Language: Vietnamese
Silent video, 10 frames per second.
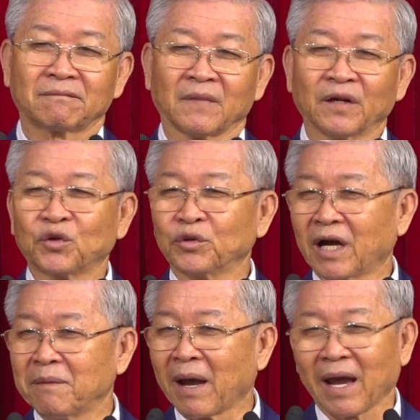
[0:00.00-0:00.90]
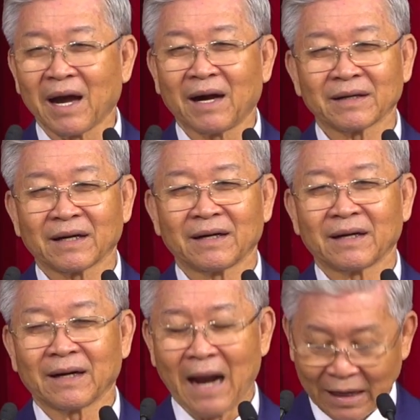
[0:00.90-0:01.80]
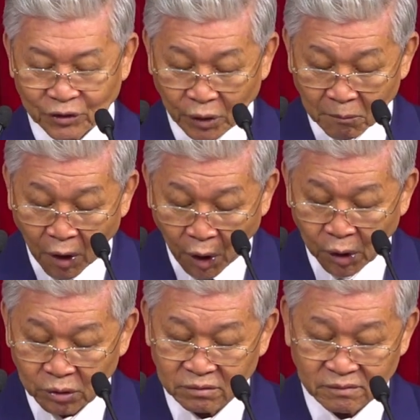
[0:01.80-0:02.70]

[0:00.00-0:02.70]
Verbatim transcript: đức chúa trời mẹ đã tuyên bố